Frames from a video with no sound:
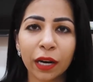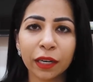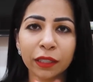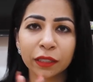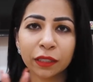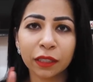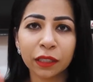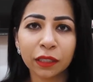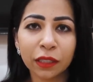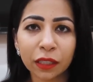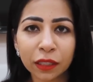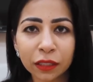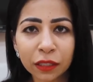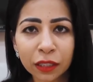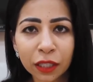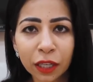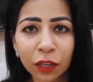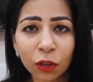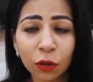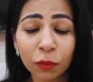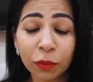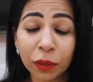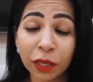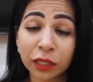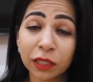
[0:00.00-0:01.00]
आठ से दस
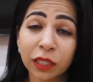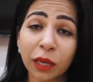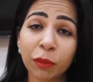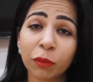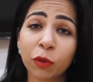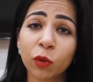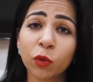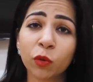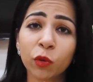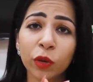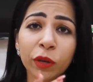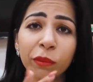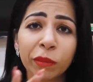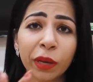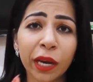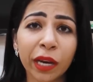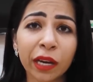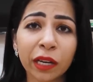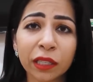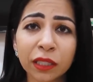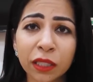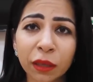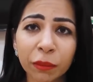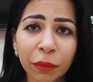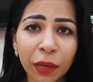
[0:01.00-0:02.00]
किलो प्लस आपको कोई
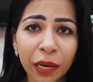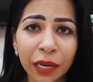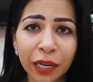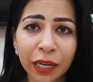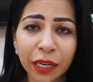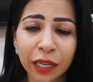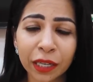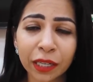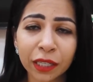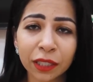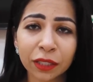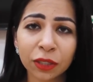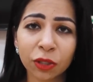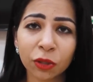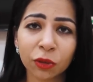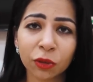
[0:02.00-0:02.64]
महंगा सामान लेने की